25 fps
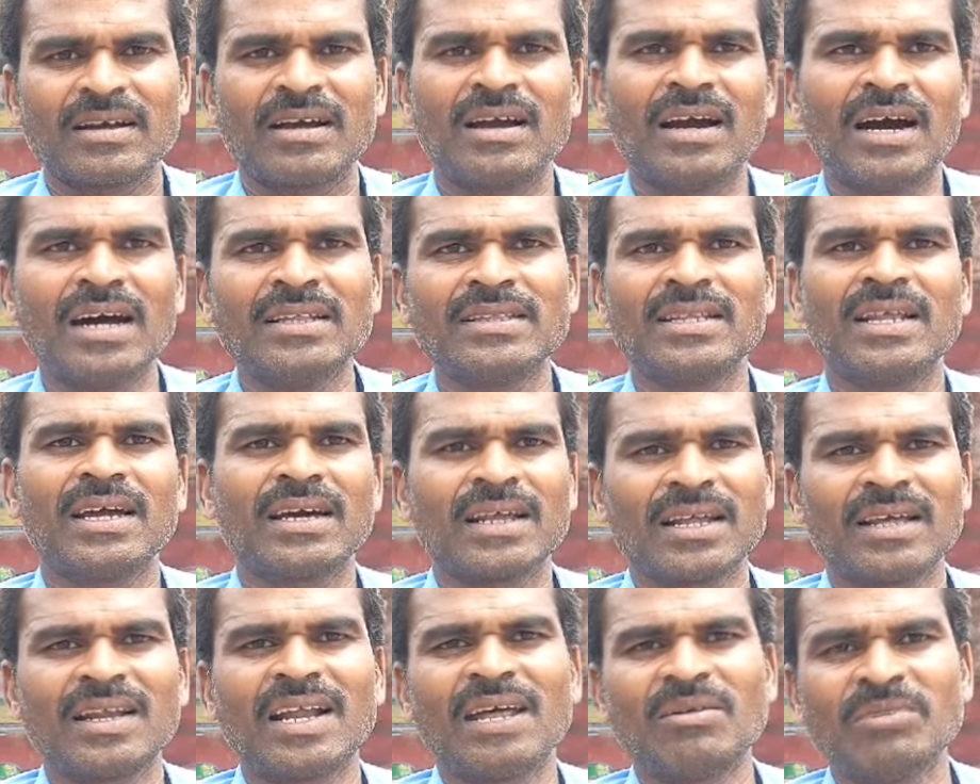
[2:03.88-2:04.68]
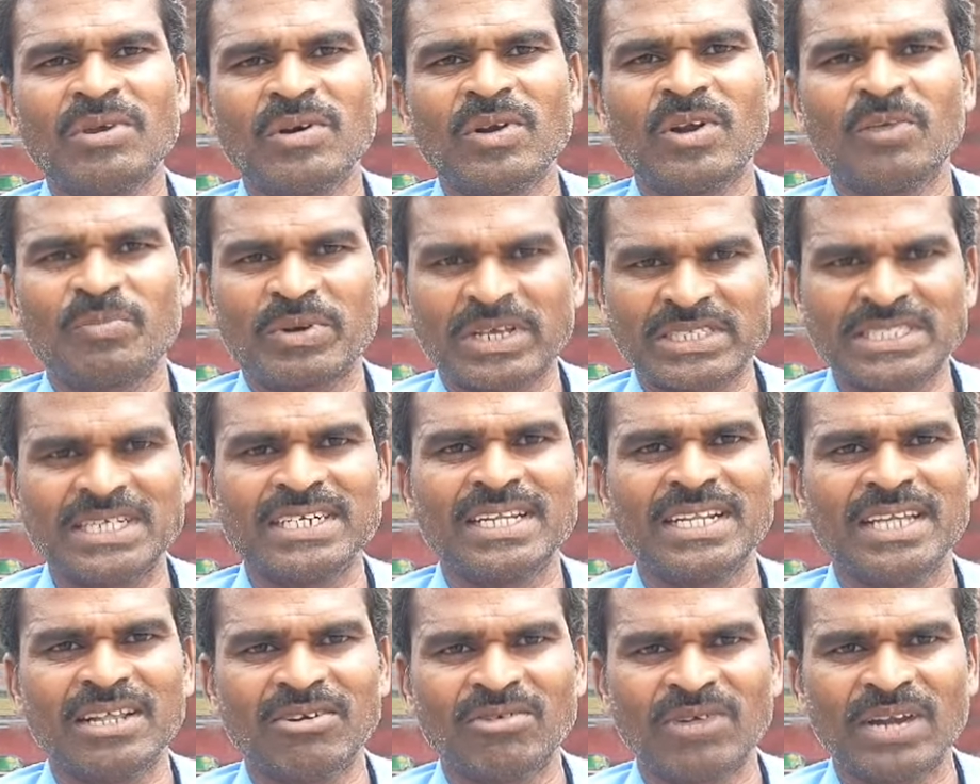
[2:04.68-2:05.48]
గాంధీనగర్ గ్రామంలో ప్రజెంట్
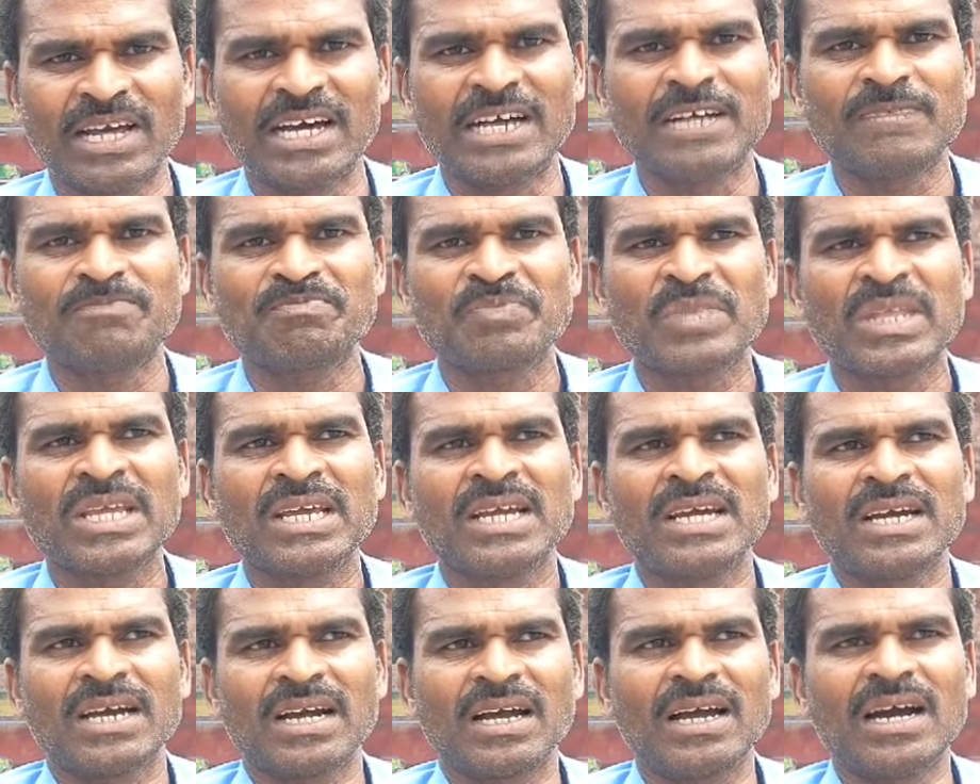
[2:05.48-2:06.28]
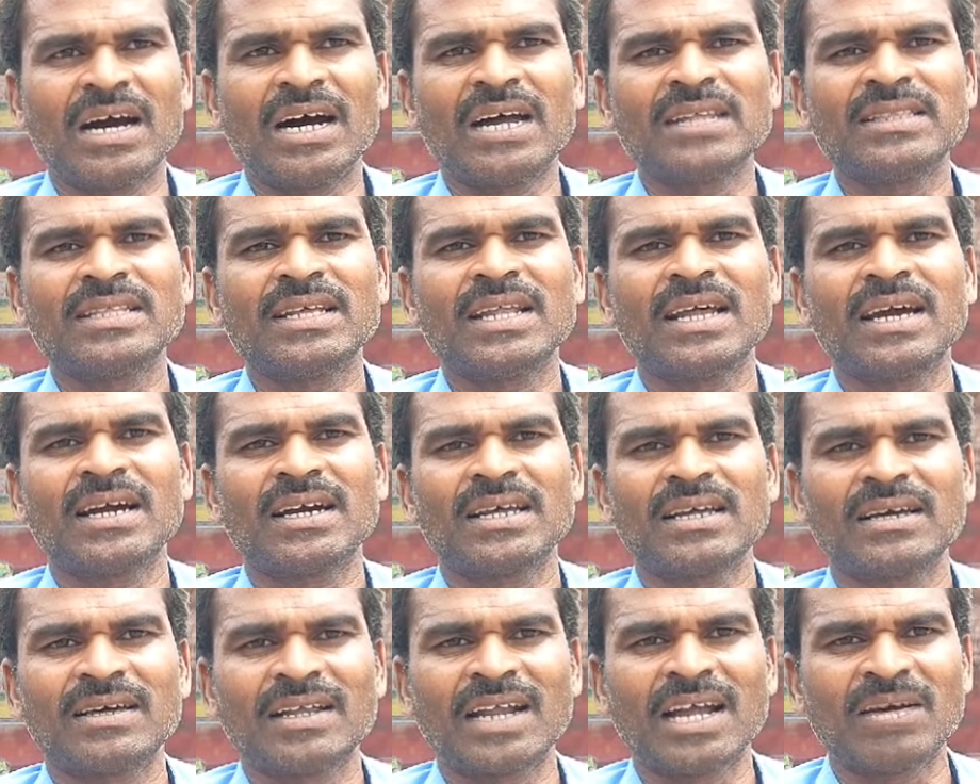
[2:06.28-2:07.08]
నేనున్నా
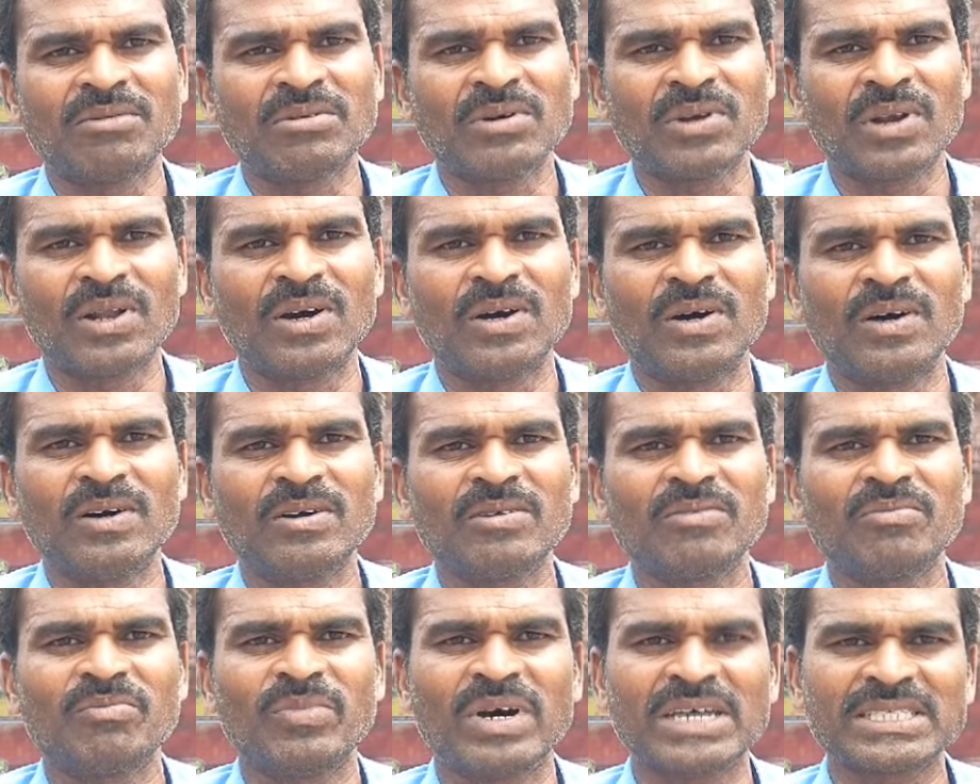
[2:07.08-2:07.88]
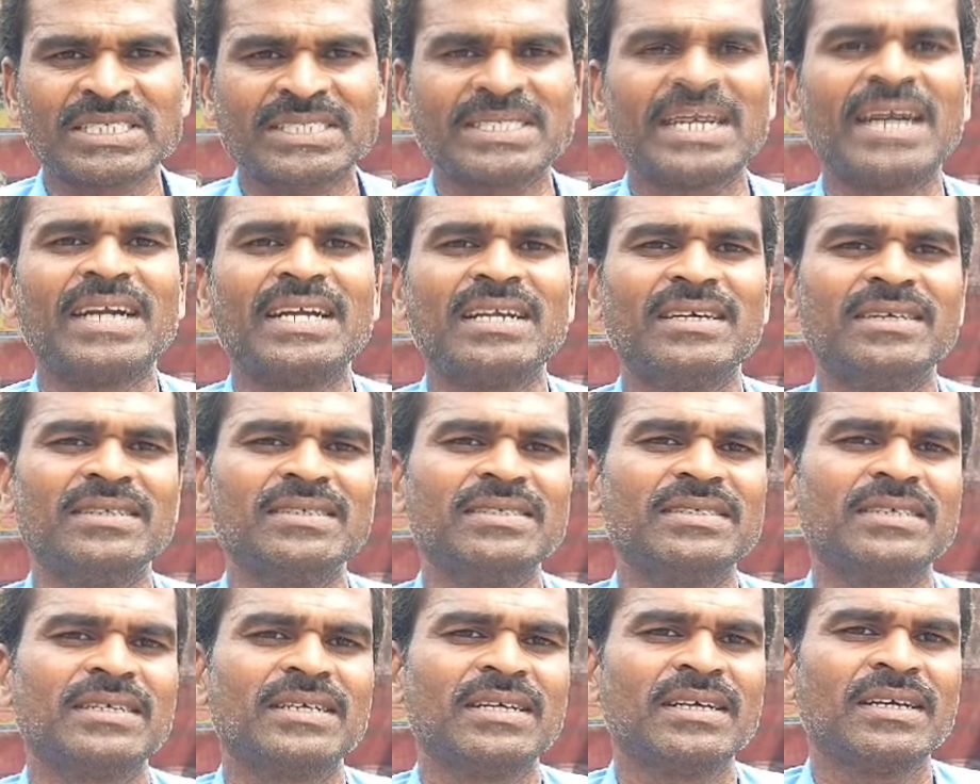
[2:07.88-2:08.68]
గాంధీనగర్ గ్రామంలో బస్టాండ్
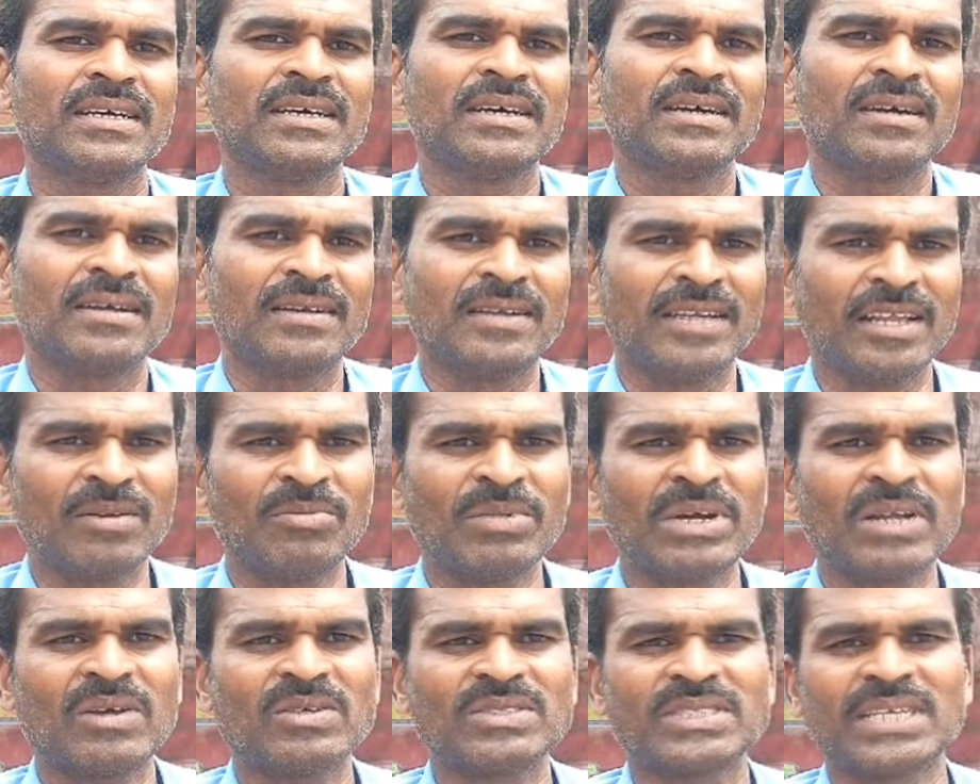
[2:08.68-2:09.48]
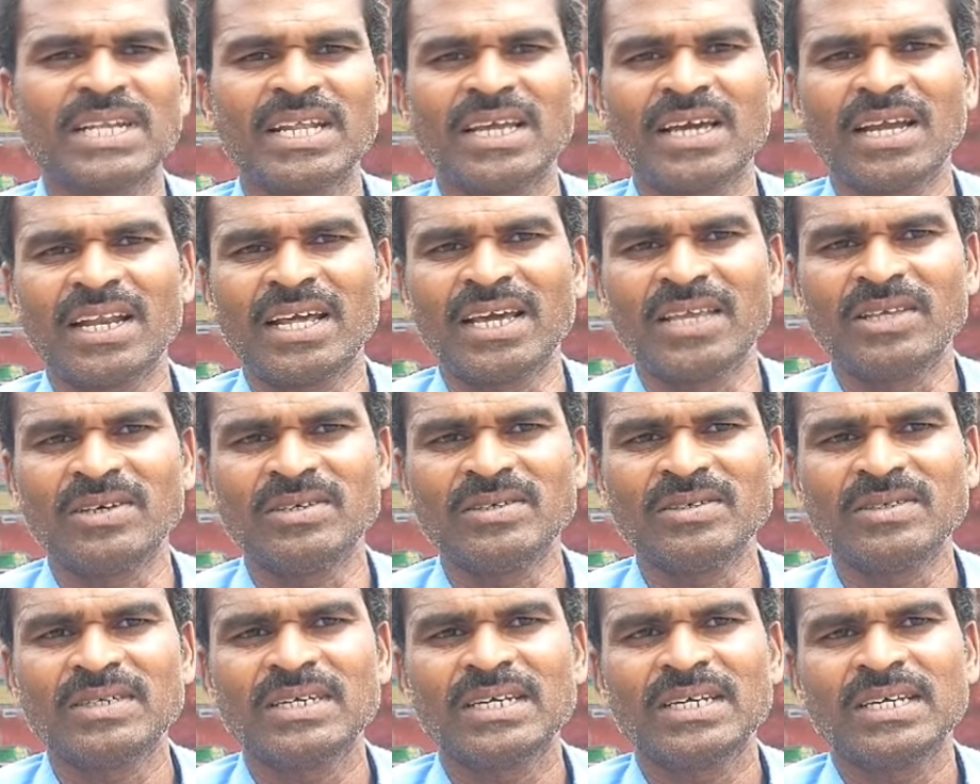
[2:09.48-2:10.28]
నిర్మాణం సరిగా లేదు
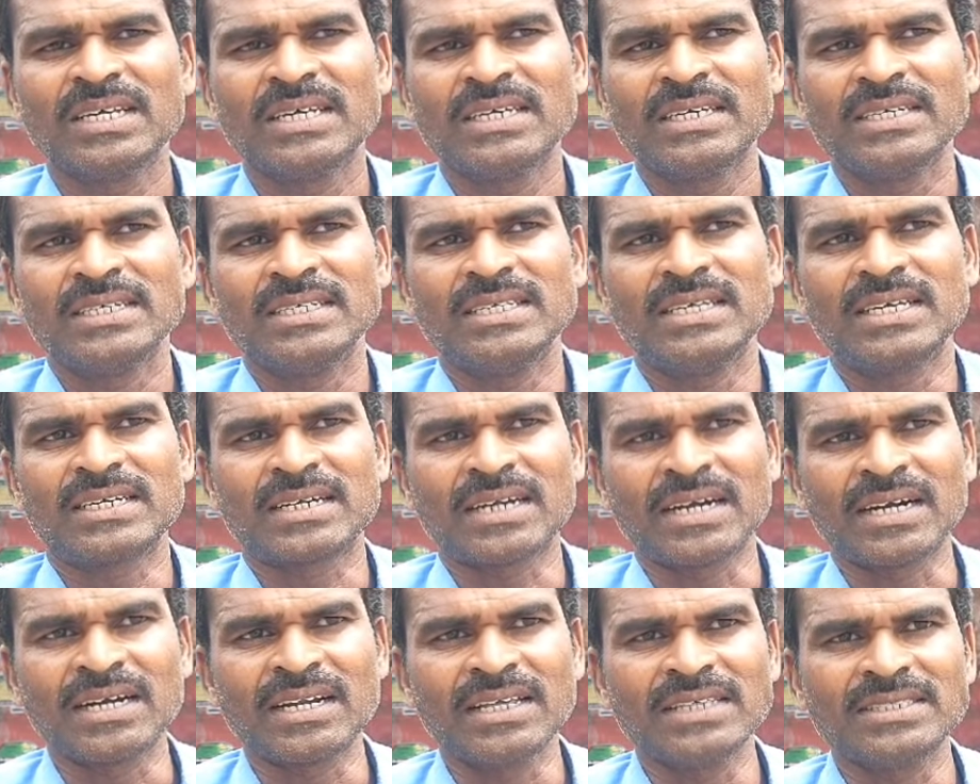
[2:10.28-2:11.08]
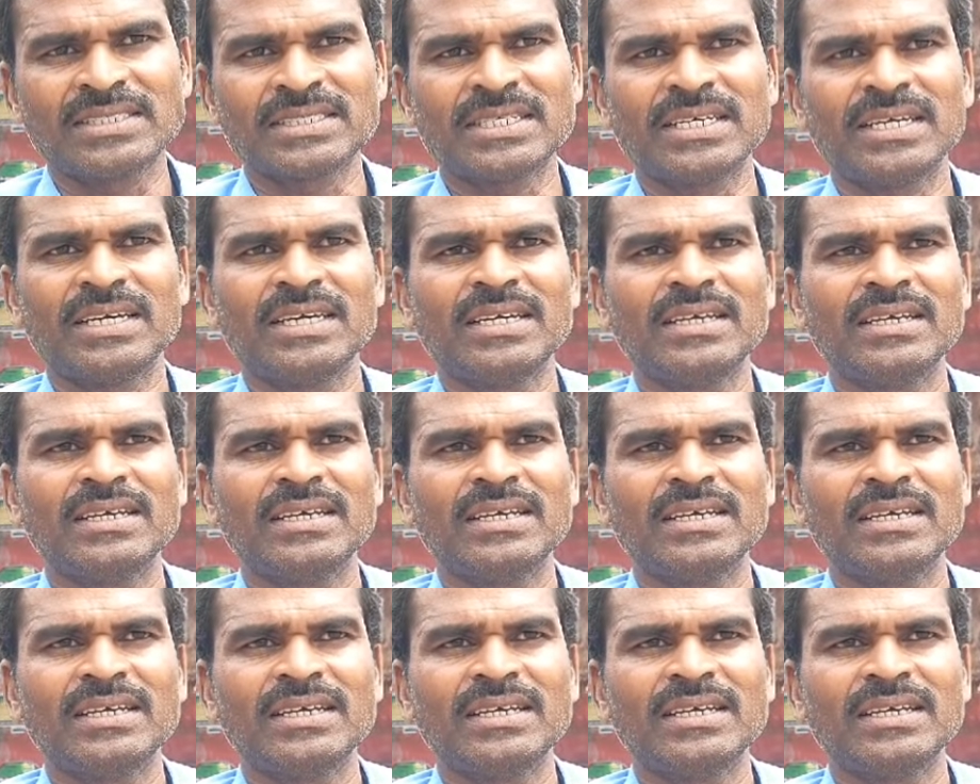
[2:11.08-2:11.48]
ఇక్కడి నుంచి